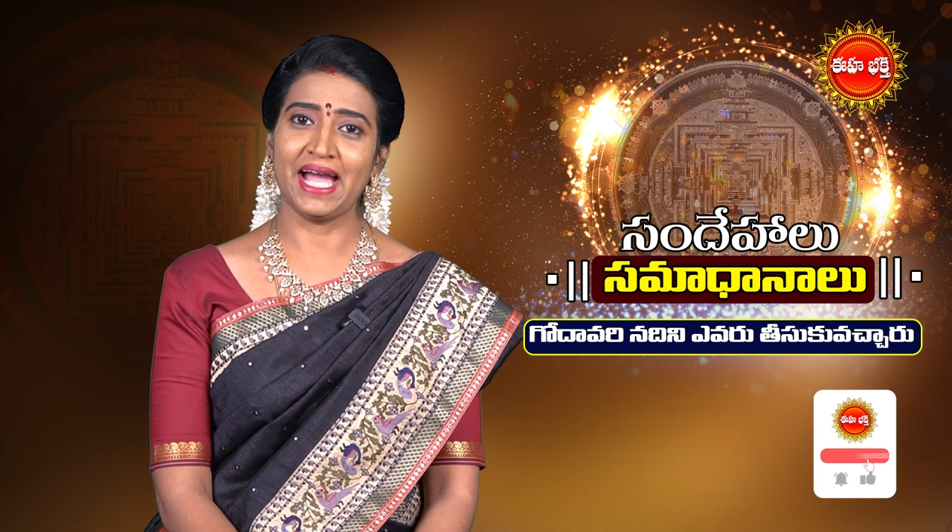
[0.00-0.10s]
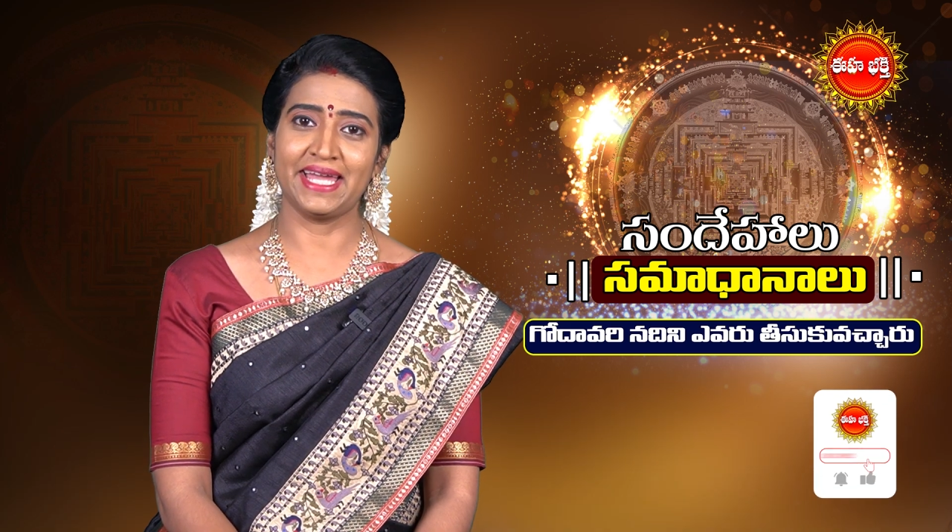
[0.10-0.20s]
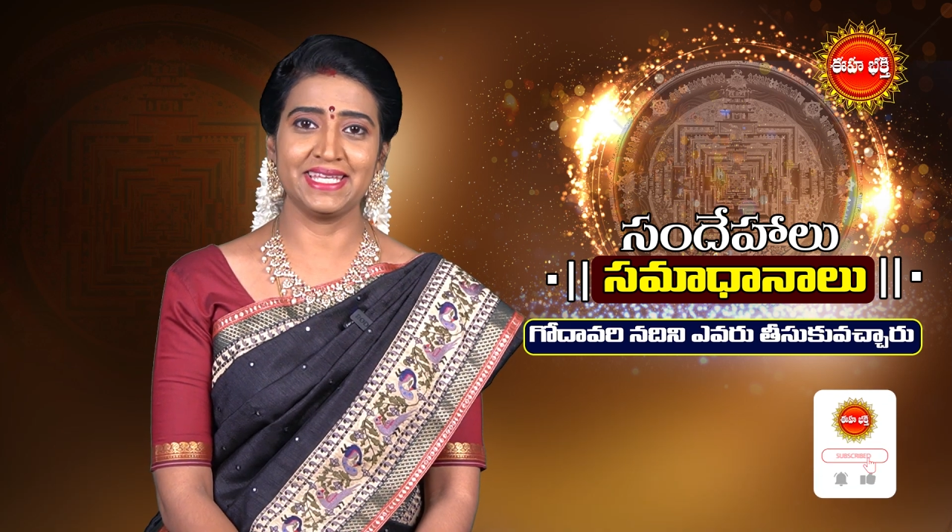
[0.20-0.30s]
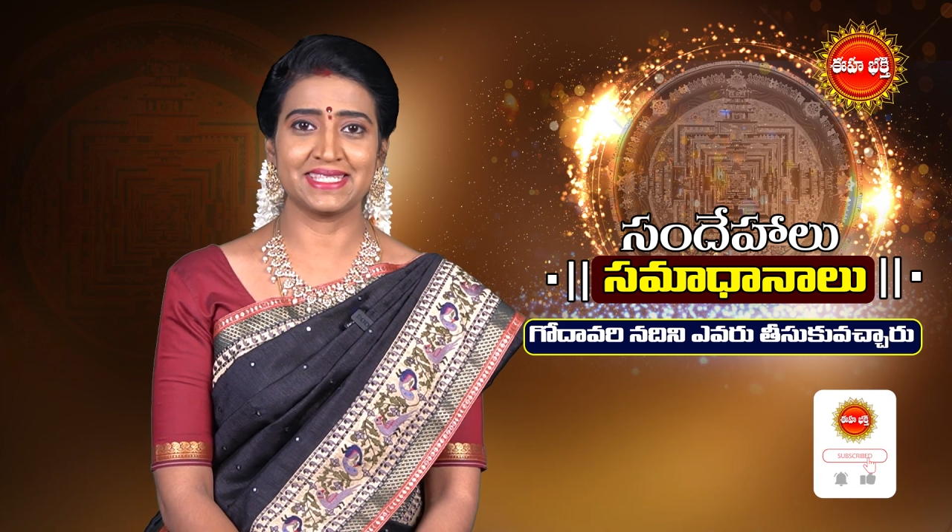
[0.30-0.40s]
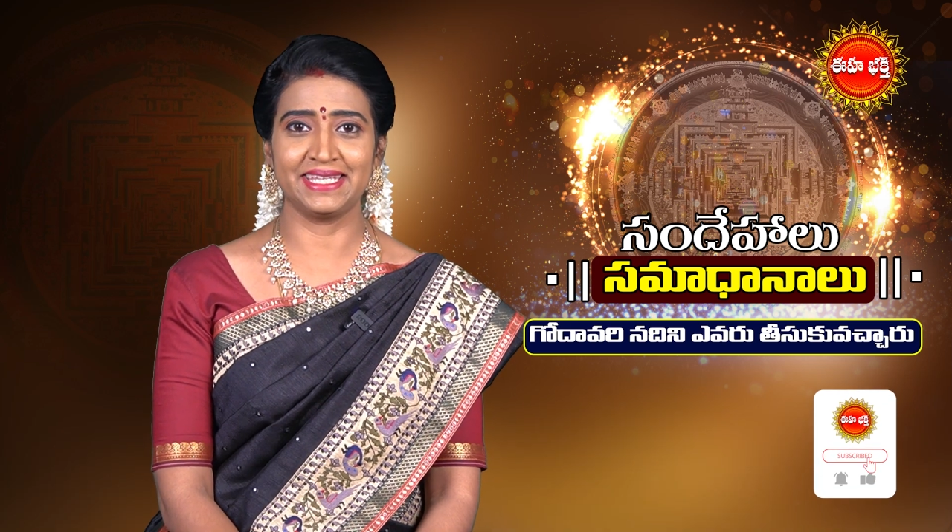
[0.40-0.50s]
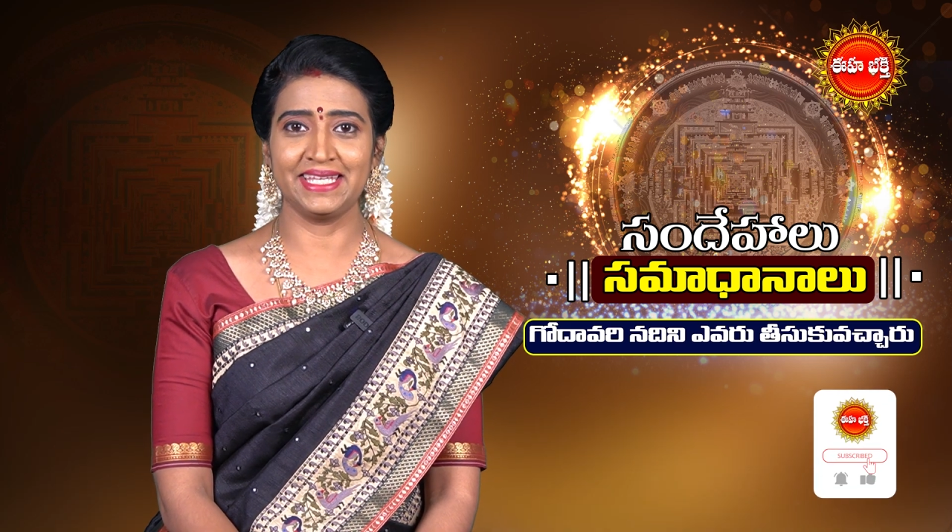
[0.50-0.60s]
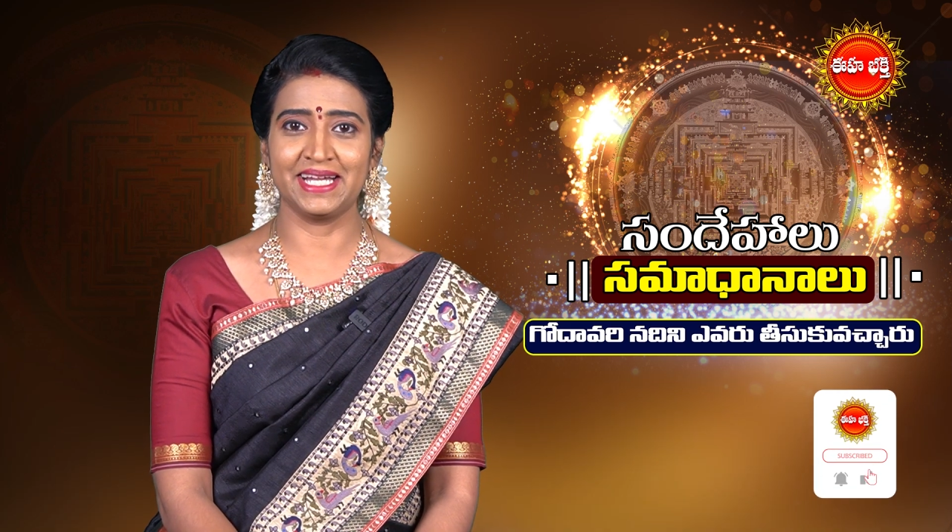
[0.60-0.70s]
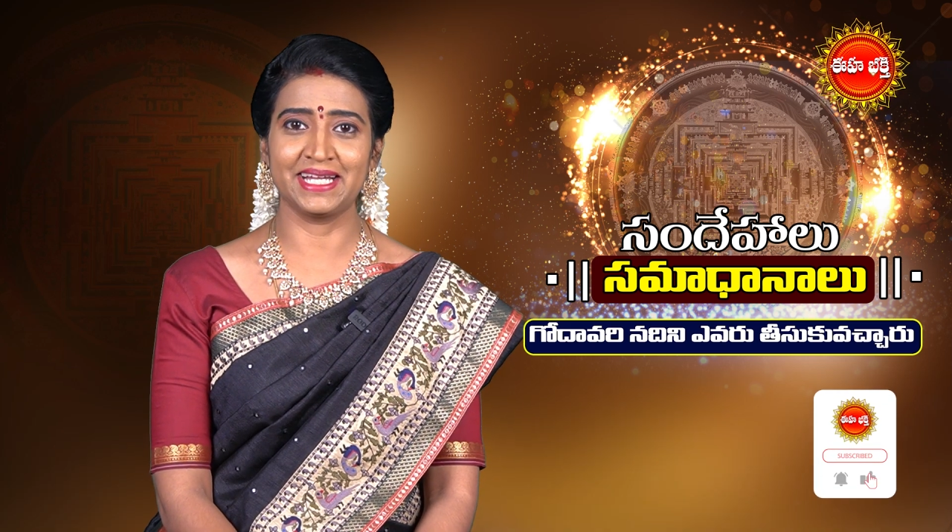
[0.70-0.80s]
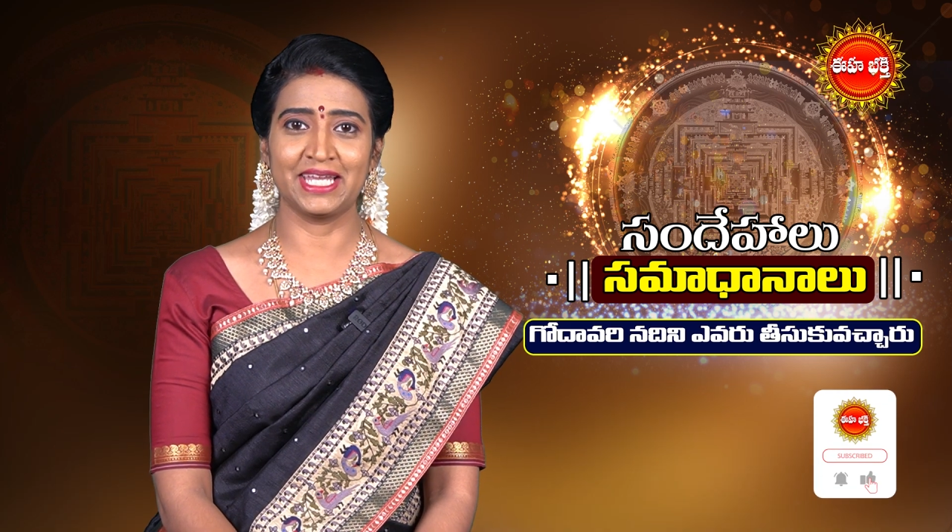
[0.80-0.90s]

అనే సందేహం